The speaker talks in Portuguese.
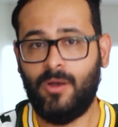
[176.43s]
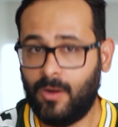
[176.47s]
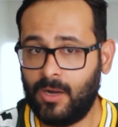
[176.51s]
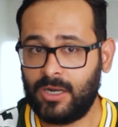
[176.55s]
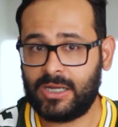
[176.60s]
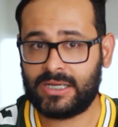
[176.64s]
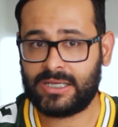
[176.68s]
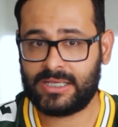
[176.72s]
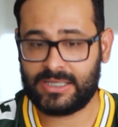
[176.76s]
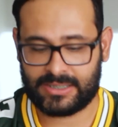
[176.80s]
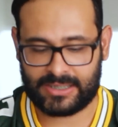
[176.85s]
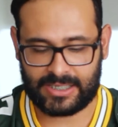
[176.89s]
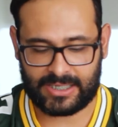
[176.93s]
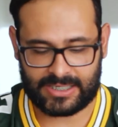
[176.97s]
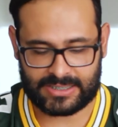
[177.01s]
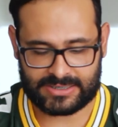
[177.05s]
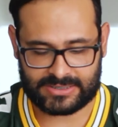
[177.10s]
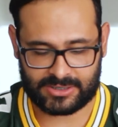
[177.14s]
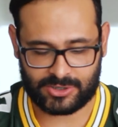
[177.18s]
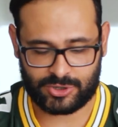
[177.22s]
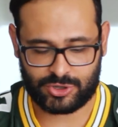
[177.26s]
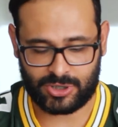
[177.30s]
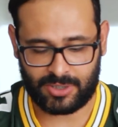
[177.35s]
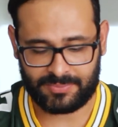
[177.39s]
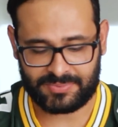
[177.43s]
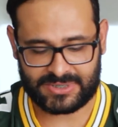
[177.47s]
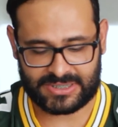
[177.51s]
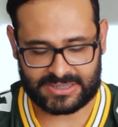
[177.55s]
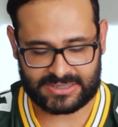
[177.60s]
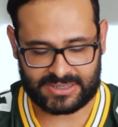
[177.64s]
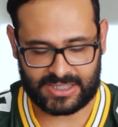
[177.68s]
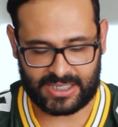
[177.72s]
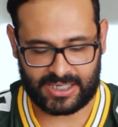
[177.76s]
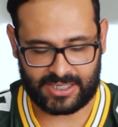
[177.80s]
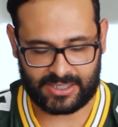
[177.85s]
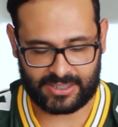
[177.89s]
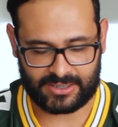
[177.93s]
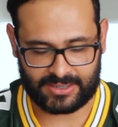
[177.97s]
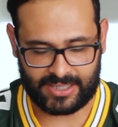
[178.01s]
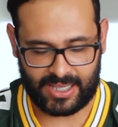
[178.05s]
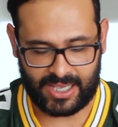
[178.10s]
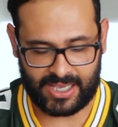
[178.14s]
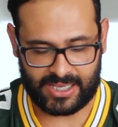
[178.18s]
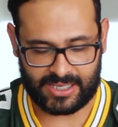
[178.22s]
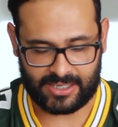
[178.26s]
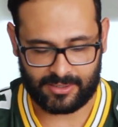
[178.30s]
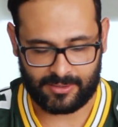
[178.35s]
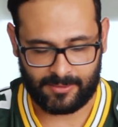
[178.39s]
Olha que interessante, só para vocês terem
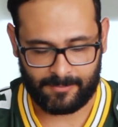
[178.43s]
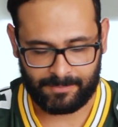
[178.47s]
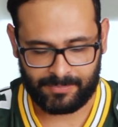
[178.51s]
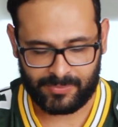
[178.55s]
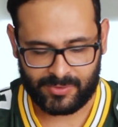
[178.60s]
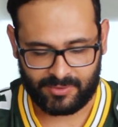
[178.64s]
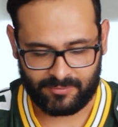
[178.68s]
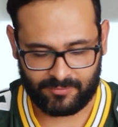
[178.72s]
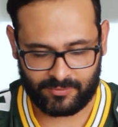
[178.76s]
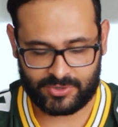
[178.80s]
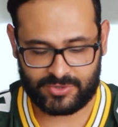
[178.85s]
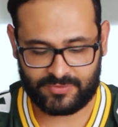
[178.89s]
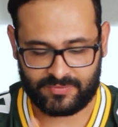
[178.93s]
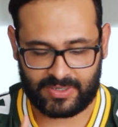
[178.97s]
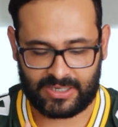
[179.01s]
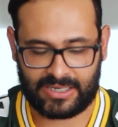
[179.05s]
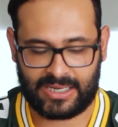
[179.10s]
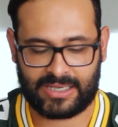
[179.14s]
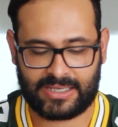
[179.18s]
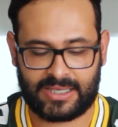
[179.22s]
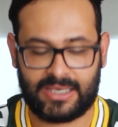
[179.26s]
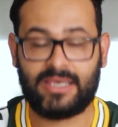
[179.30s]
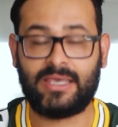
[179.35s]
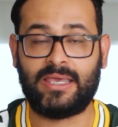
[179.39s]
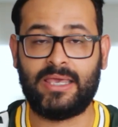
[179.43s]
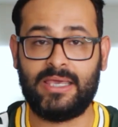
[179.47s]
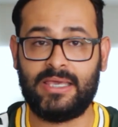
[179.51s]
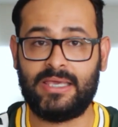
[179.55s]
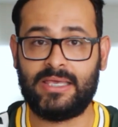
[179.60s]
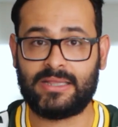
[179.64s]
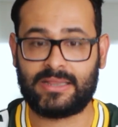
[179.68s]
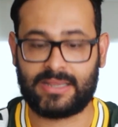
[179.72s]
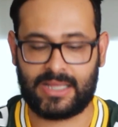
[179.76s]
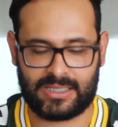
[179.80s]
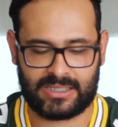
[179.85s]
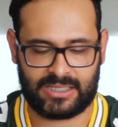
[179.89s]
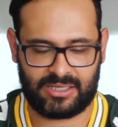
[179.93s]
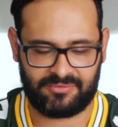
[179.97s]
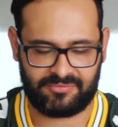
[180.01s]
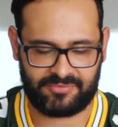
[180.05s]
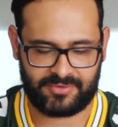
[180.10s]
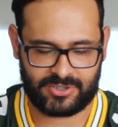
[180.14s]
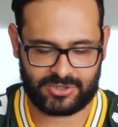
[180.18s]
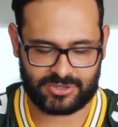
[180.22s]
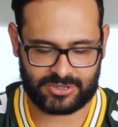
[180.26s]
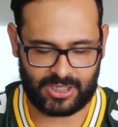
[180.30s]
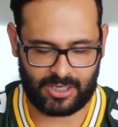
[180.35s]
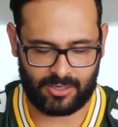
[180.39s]
ideia, vou te falar aqui quem que está na
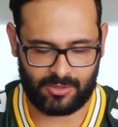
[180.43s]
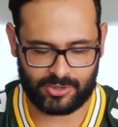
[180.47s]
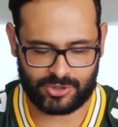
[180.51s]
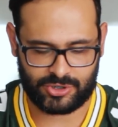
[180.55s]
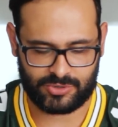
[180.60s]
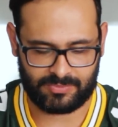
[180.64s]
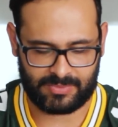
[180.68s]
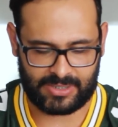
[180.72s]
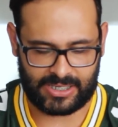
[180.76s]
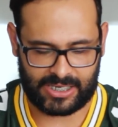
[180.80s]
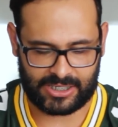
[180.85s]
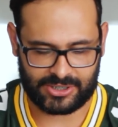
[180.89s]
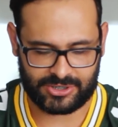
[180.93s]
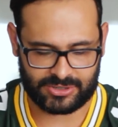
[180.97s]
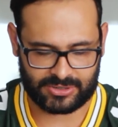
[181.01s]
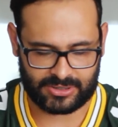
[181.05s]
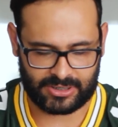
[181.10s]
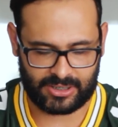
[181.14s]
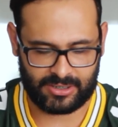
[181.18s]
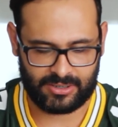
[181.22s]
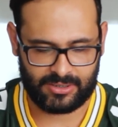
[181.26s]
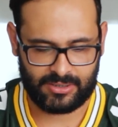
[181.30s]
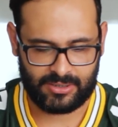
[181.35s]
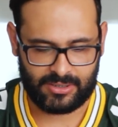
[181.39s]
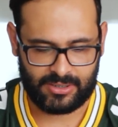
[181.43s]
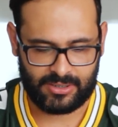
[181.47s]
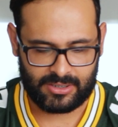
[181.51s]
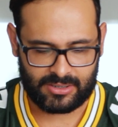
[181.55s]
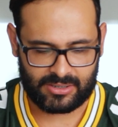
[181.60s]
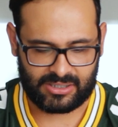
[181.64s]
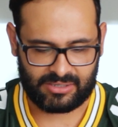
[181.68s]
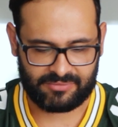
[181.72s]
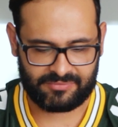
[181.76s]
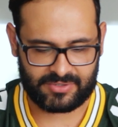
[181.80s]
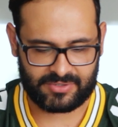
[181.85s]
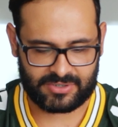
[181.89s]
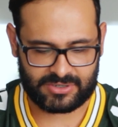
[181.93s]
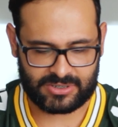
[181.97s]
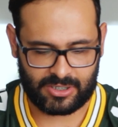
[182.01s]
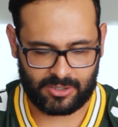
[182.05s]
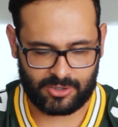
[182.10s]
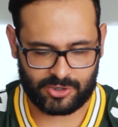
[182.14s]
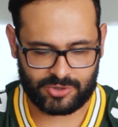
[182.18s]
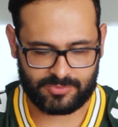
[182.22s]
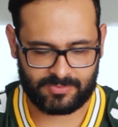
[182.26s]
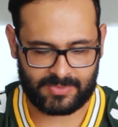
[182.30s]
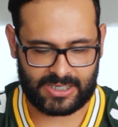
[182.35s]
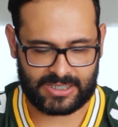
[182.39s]
frente da Hotmart, tá? Na frente da
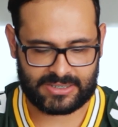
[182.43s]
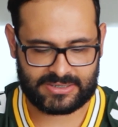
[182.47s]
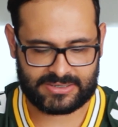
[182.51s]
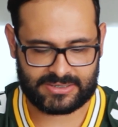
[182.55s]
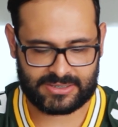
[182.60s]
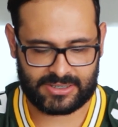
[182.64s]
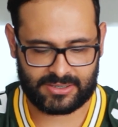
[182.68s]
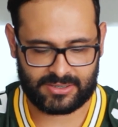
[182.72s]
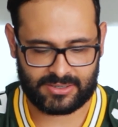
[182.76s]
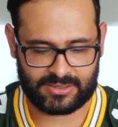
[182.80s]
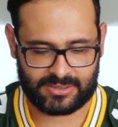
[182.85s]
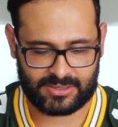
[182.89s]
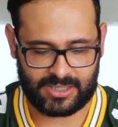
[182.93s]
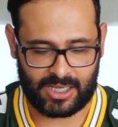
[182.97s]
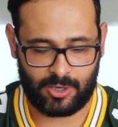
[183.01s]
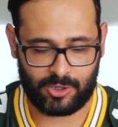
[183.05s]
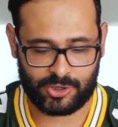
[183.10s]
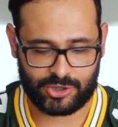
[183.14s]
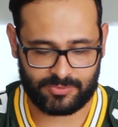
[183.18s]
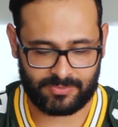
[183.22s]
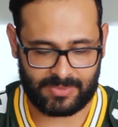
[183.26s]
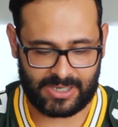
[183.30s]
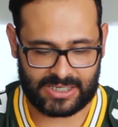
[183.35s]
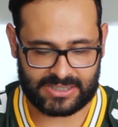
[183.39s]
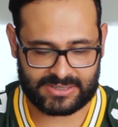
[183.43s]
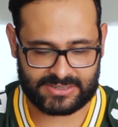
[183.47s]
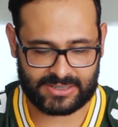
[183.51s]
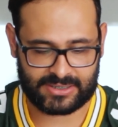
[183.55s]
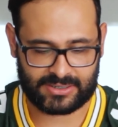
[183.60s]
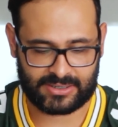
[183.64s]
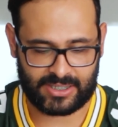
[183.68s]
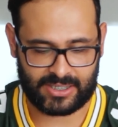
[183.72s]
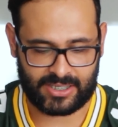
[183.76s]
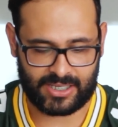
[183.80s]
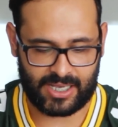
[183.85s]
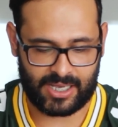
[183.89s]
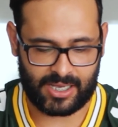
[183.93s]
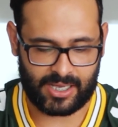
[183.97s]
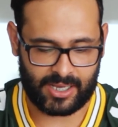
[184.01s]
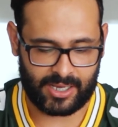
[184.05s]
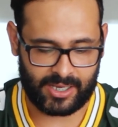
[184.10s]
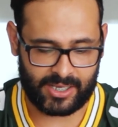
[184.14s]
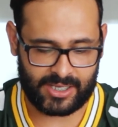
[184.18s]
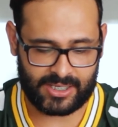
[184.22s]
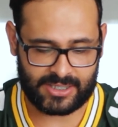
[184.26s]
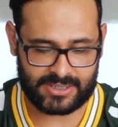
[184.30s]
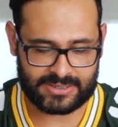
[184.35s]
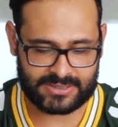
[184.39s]
Hotmart, você, da Hotmart você tem a
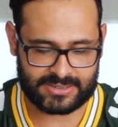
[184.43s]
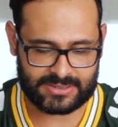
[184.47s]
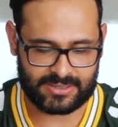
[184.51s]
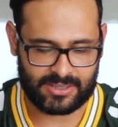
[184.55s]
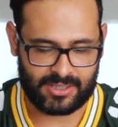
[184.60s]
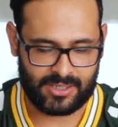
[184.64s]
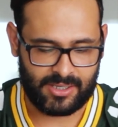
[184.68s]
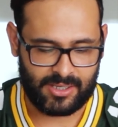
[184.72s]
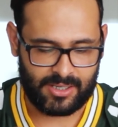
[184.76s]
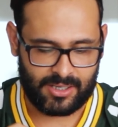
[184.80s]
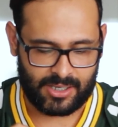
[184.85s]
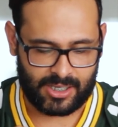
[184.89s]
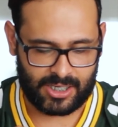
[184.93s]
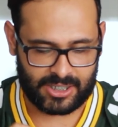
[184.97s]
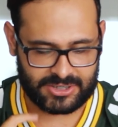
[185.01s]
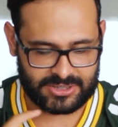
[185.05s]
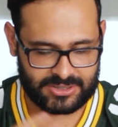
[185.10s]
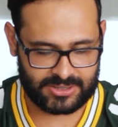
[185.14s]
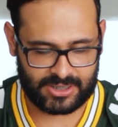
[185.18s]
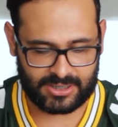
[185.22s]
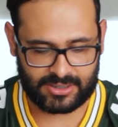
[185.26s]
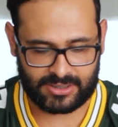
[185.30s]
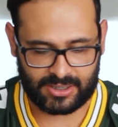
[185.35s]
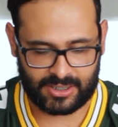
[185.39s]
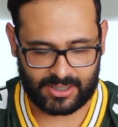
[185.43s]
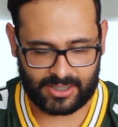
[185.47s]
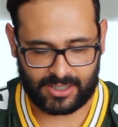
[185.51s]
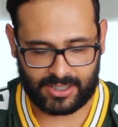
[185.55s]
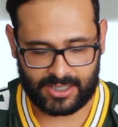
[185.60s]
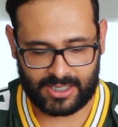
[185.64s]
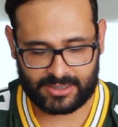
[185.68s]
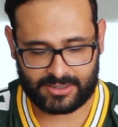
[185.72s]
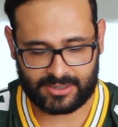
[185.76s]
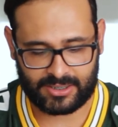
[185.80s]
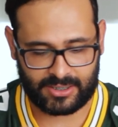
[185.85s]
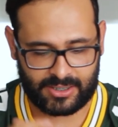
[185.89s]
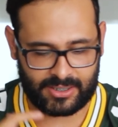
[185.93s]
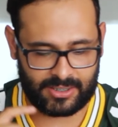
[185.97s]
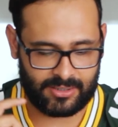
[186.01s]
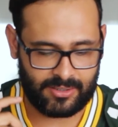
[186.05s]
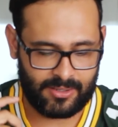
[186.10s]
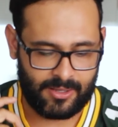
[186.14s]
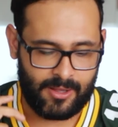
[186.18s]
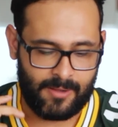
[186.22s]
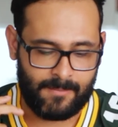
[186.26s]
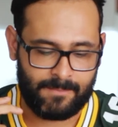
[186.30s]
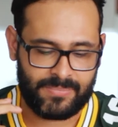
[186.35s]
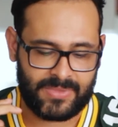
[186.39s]
Reis, a Schneider Electric,
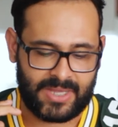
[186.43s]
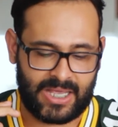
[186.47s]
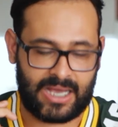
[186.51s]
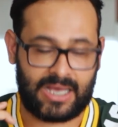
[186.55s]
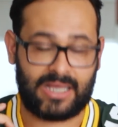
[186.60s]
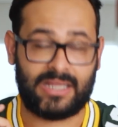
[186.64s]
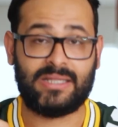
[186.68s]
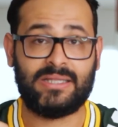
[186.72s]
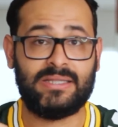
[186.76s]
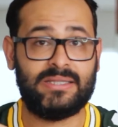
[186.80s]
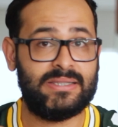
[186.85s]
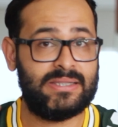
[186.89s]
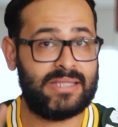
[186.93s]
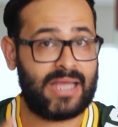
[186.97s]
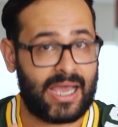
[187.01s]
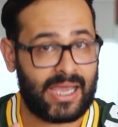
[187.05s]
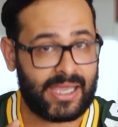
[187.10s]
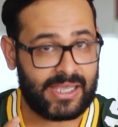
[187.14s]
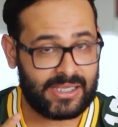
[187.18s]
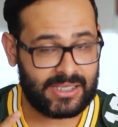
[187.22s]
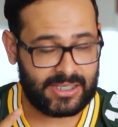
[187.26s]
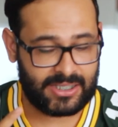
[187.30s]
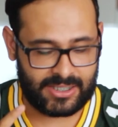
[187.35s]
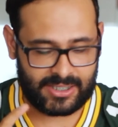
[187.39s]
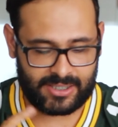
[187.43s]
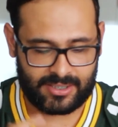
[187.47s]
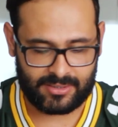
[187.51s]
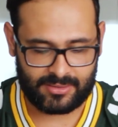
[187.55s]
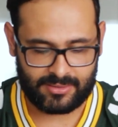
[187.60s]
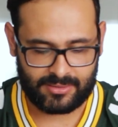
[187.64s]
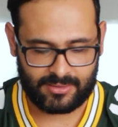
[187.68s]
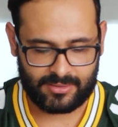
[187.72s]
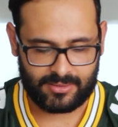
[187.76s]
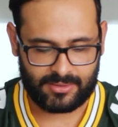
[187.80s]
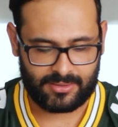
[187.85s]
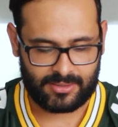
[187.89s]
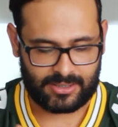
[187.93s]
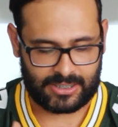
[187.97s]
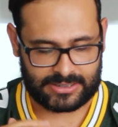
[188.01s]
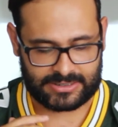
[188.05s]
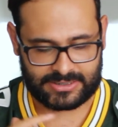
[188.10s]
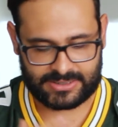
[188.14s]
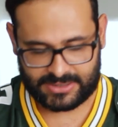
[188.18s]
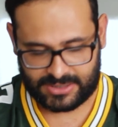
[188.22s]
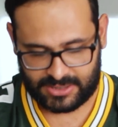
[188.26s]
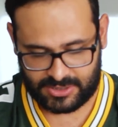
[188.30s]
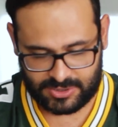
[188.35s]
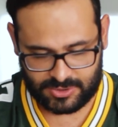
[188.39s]
a Nike, a
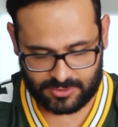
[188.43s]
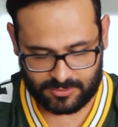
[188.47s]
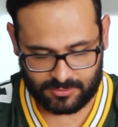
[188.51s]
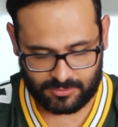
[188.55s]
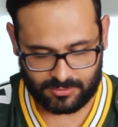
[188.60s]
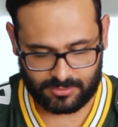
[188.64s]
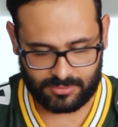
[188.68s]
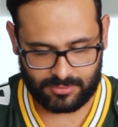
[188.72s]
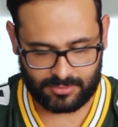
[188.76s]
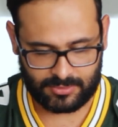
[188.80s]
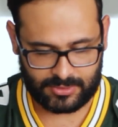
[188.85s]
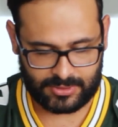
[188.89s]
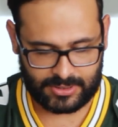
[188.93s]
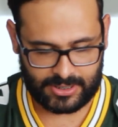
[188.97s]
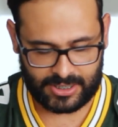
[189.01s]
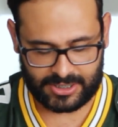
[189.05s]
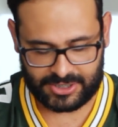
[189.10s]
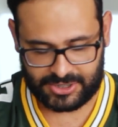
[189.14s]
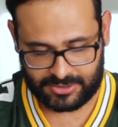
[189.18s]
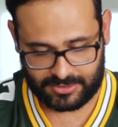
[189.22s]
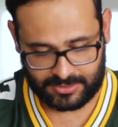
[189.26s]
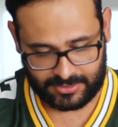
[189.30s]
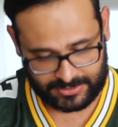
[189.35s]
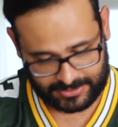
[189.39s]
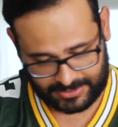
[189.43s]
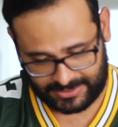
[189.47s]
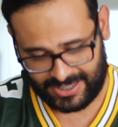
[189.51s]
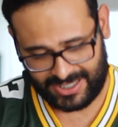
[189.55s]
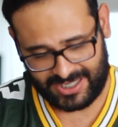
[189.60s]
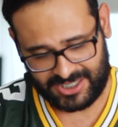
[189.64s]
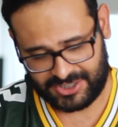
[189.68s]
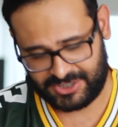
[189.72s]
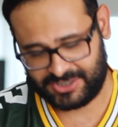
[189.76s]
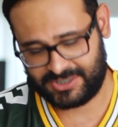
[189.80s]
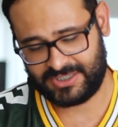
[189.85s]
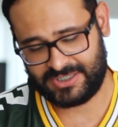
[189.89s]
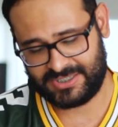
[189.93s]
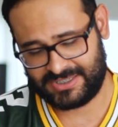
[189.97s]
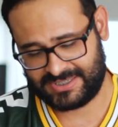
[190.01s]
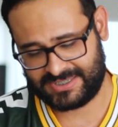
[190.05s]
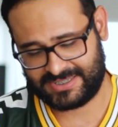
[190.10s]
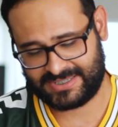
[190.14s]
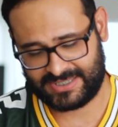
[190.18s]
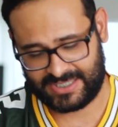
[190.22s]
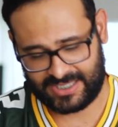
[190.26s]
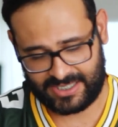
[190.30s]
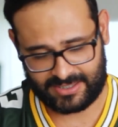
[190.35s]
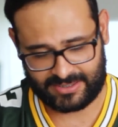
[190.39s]
Cisco,
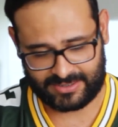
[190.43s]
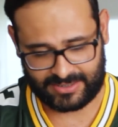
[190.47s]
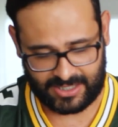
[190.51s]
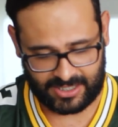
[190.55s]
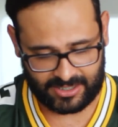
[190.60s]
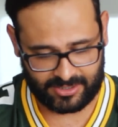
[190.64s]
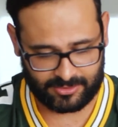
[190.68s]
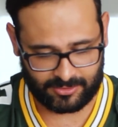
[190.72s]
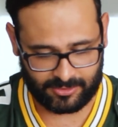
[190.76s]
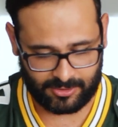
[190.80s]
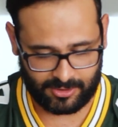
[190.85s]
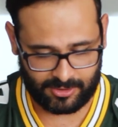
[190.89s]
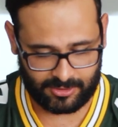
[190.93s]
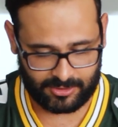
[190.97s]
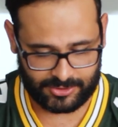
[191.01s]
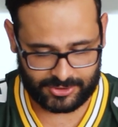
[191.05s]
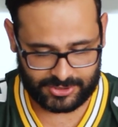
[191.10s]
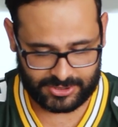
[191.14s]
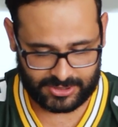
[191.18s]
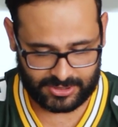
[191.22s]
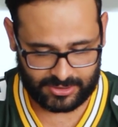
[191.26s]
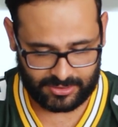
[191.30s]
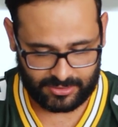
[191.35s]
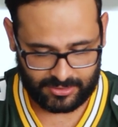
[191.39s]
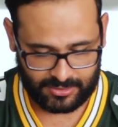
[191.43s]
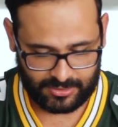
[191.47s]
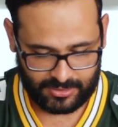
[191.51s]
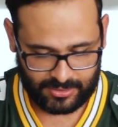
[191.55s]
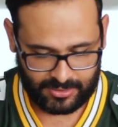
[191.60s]
DXC Technology,